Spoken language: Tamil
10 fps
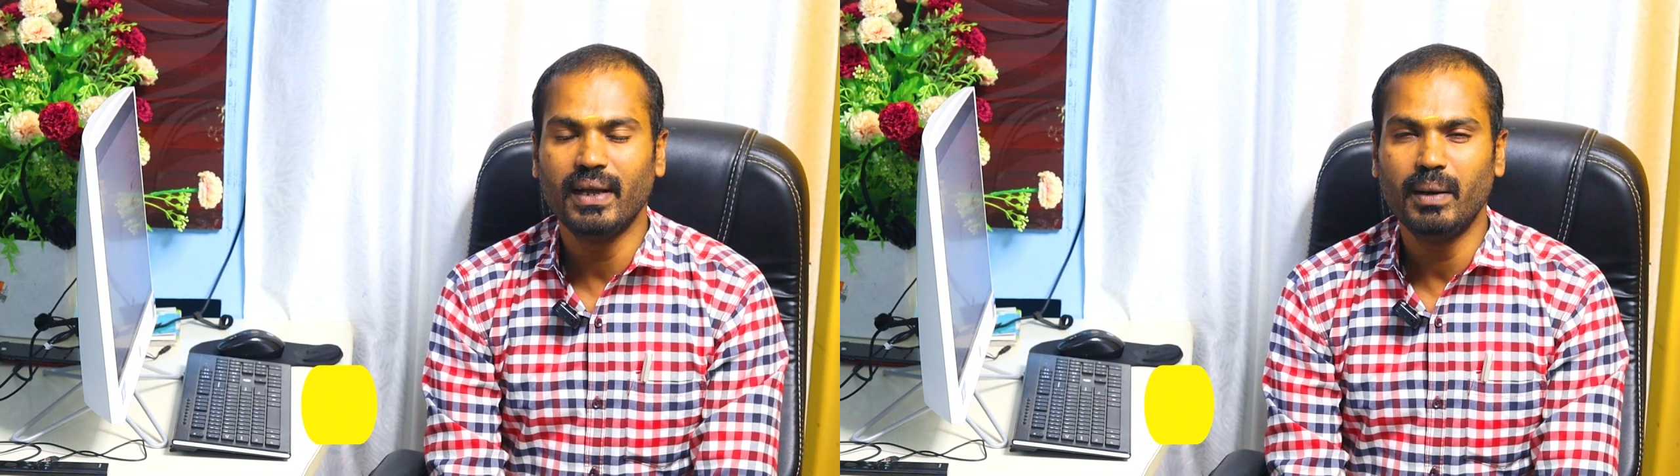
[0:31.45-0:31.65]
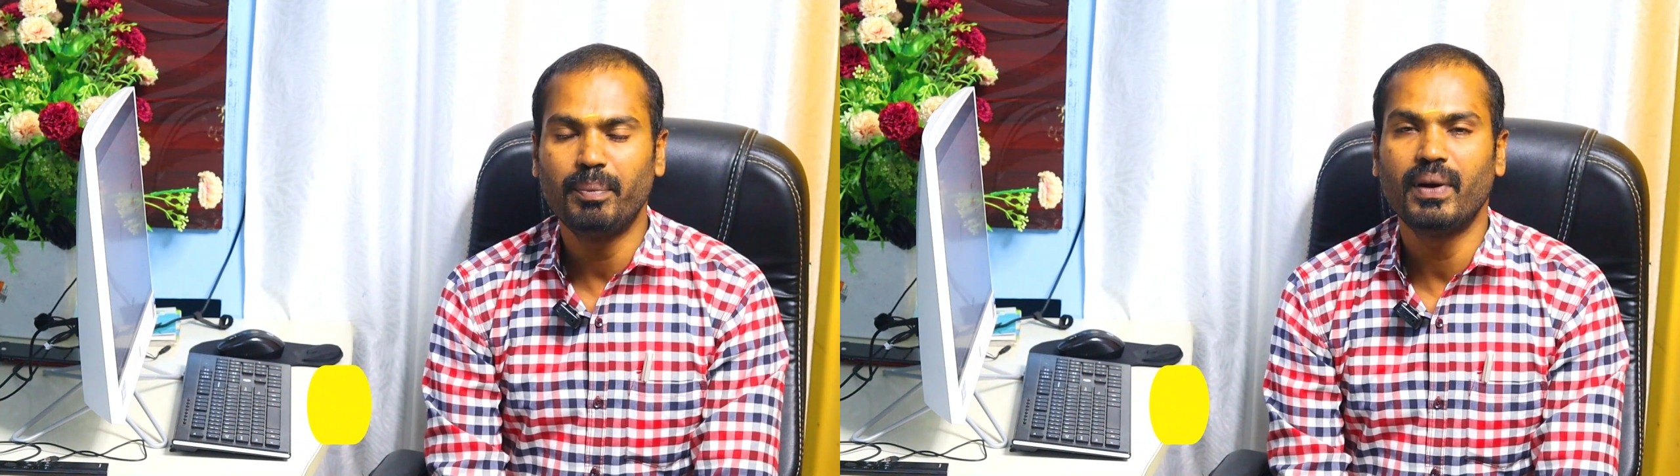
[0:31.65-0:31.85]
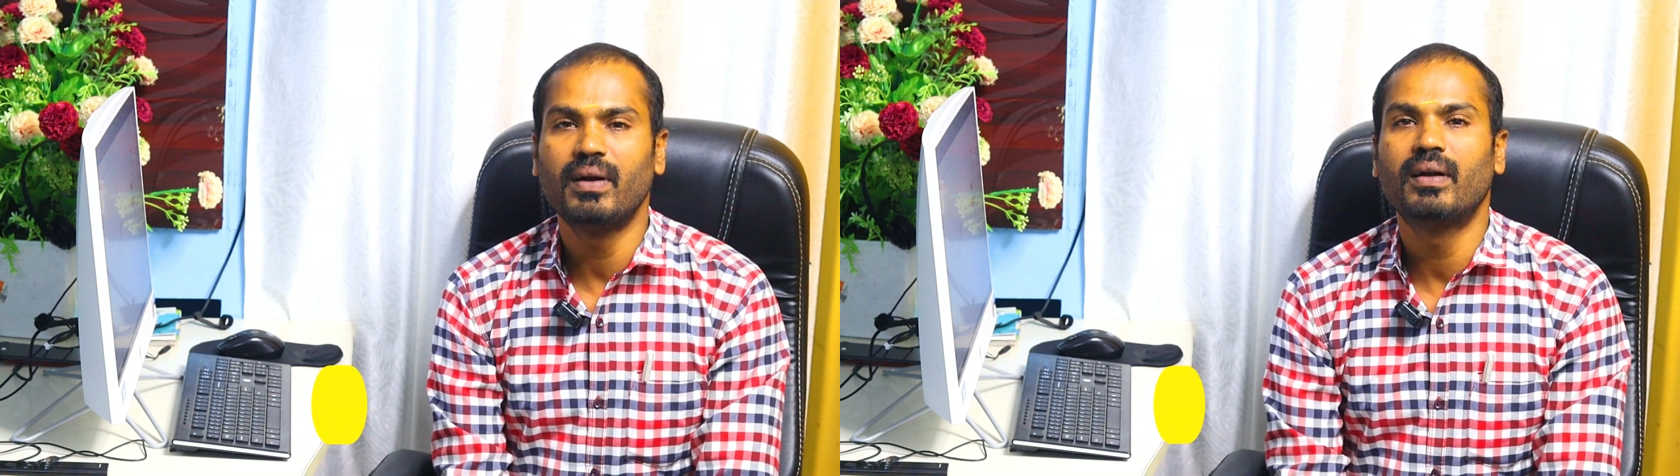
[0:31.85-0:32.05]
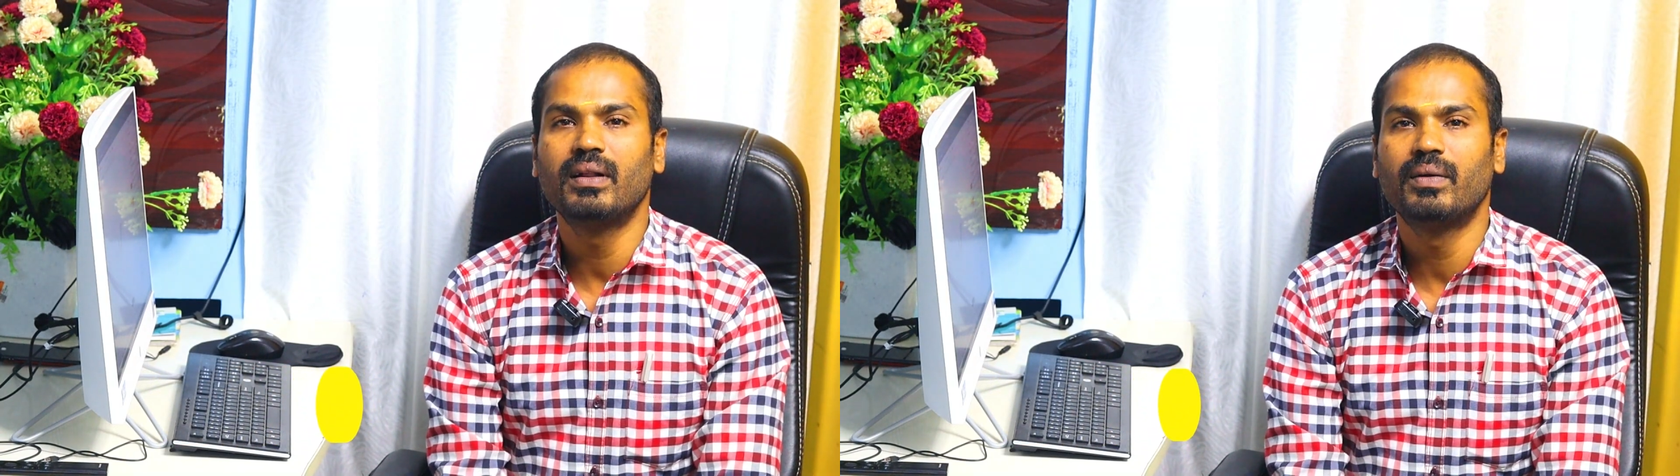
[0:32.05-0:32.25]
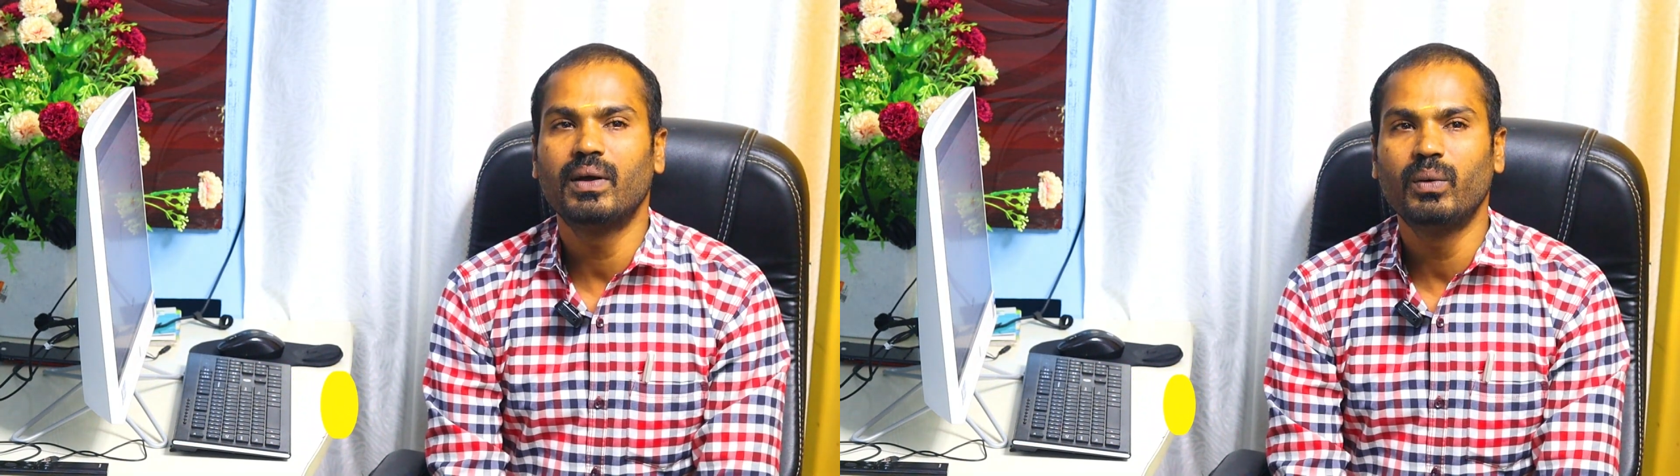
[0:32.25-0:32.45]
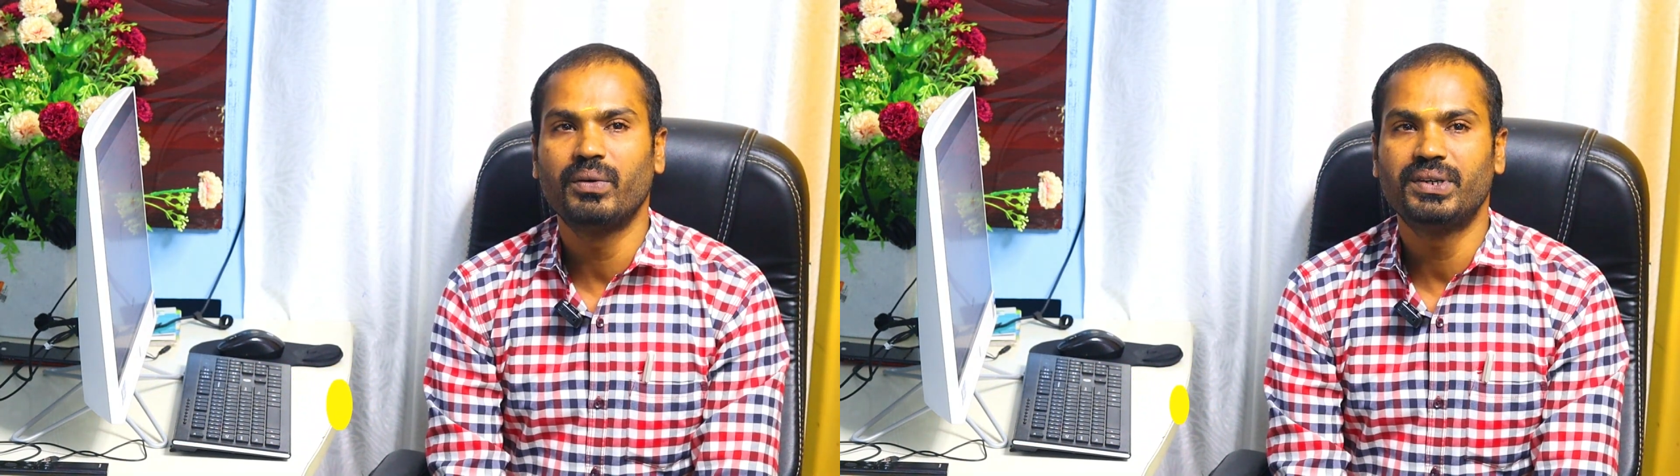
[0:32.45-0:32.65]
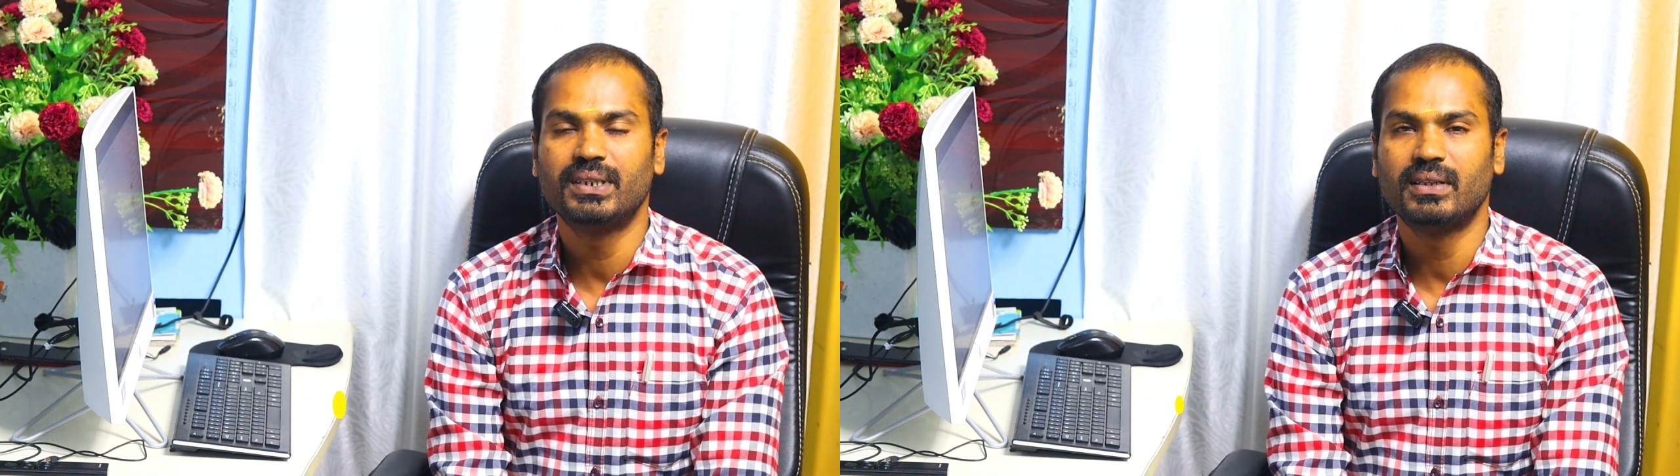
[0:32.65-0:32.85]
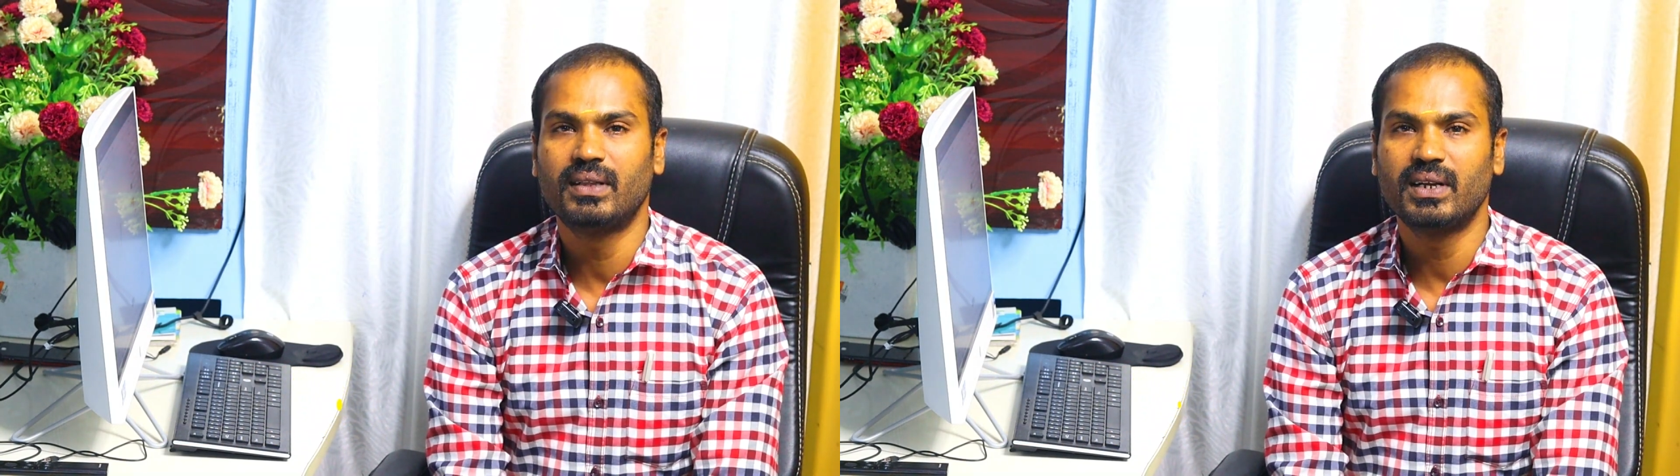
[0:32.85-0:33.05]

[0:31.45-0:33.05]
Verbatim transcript: ஏர்ன் பண்ணுறத விட ஒரு விஷயத்தை